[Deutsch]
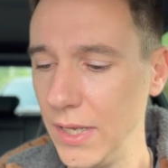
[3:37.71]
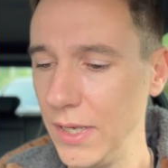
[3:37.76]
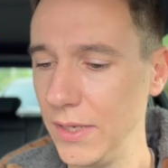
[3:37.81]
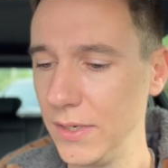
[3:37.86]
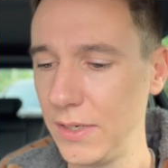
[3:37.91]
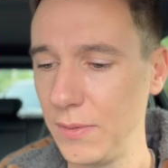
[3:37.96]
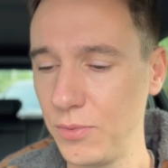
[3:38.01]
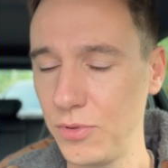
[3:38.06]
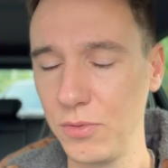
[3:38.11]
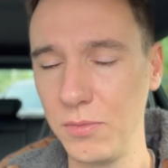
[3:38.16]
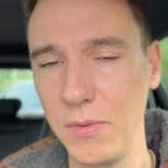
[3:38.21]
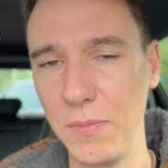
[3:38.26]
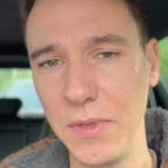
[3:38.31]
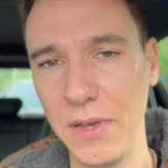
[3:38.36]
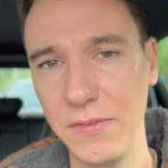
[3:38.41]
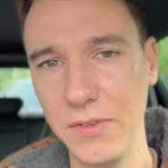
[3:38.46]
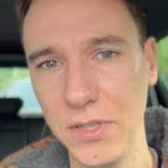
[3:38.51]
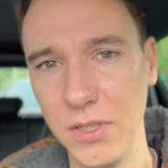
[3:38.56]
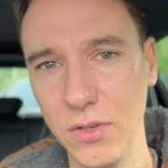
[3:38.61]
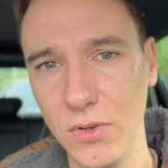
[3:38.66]
Ich habe schon mit dem
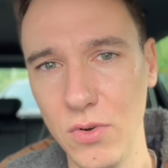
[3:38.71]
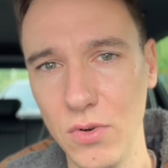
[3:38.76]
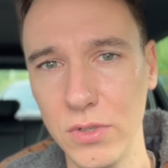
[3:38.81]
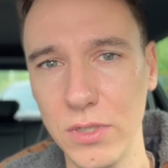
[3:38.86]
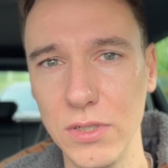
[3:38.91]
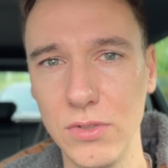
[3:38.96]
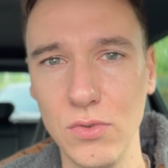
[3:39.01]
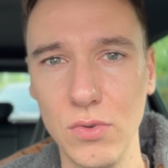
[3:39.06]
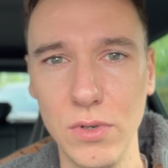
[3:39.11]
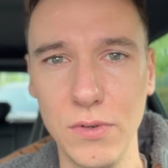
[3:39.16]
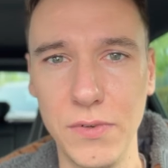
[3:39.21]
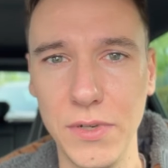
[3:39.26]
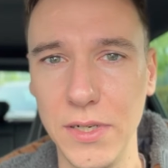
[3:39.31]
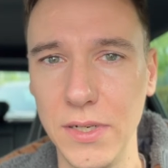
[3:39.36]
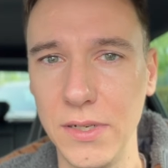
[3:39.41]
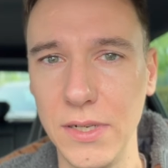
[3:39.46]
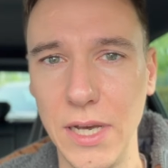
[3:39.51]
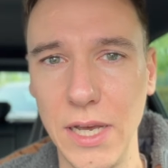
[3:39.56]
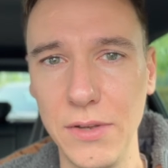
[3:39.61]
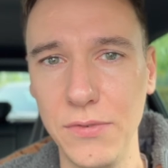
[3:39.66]
Navi geguckt, ist ungefähr eine
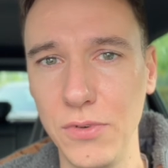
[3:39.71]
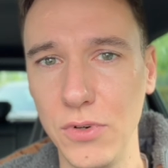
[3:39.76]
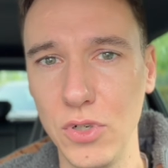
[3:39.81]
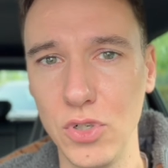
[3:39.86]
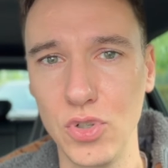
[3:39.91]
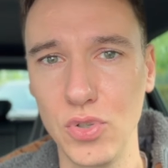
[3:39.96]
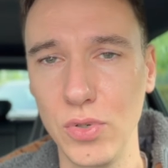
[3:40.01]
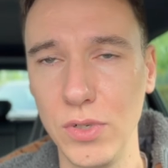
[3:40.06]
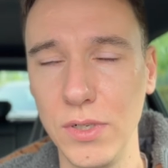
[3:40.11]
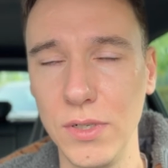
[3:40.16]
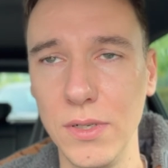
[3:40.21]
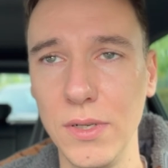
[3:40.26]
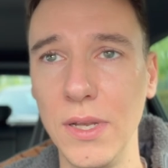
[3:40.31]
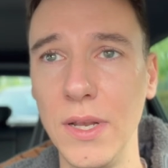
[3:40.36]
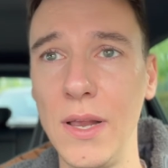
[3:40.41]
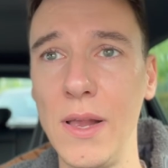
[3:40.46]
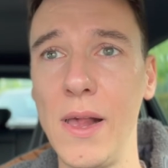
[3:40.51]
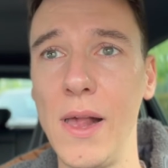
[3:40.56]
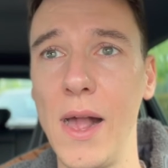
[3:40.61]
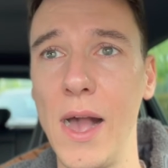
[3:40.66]
Dreiviertelstunde
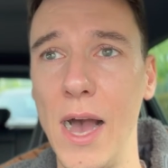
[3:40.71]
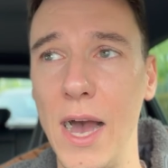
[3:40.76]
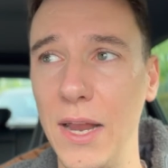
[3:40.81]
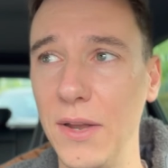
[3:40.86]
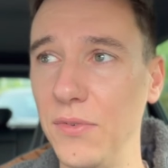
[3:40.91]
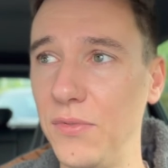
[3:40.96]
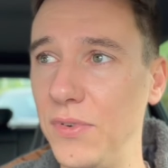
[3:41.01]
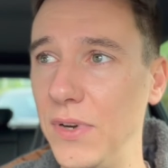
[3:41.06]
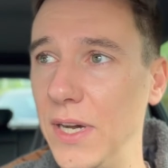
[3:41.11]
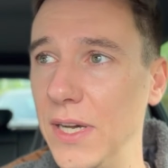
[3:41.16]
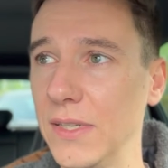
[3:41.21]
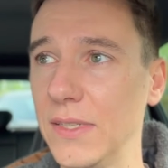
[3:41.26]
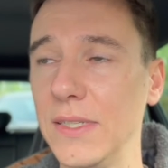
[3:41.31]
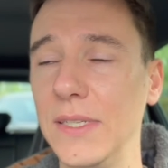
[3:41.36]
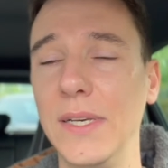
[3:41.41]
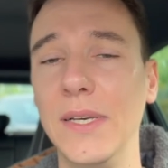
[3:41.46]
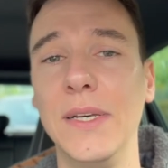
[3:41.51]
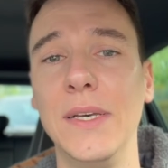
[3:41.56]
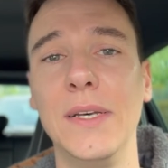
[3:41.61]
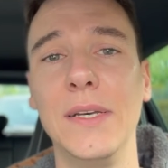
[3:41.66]
Anfahrt,
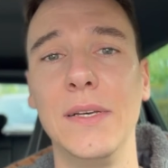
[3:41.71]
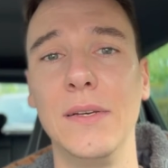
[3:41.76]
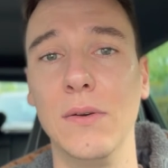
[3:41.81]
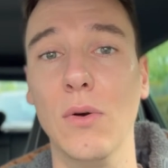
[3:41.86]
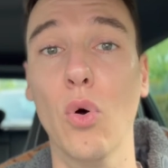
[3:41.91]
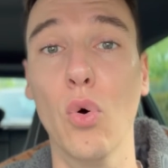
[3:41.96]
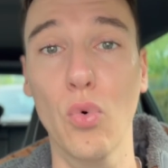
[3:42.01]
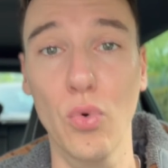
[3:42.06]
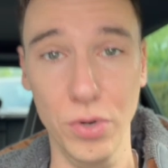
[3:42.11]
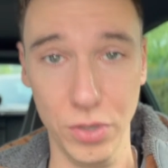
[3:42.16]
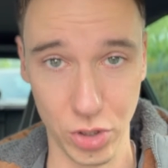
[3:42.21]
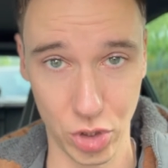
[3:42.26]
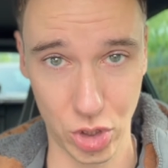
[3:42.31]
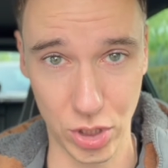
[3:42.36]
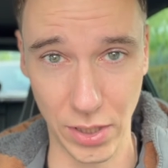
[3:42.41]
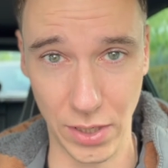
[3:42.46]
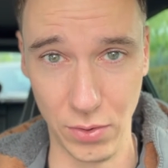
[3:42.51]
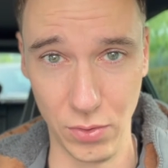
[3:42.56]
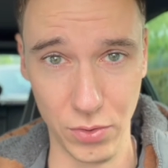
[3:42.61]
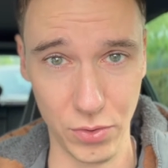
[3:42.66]
ohne
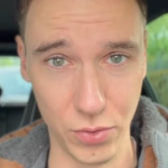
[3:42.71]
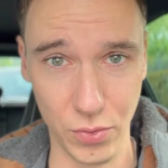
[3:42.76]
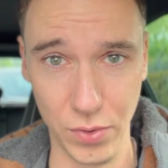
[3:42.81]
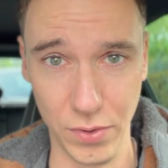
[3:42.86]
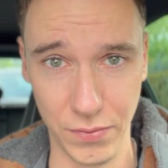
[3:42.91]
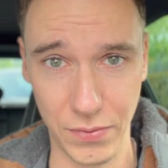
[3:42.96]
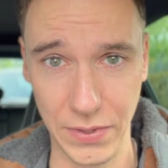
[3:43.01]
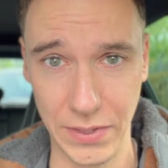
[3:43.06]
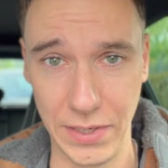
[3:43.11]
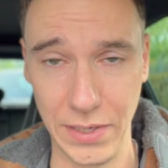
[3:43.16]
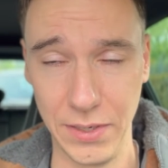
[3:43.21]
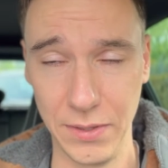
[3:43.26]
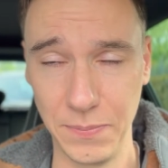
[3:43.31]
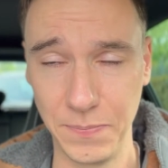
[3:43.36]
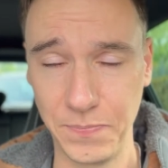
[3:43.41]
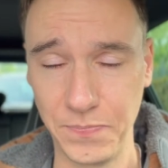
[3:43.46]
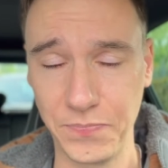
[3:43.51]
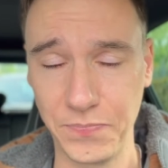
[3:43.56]
Stau und ohne Verkehr.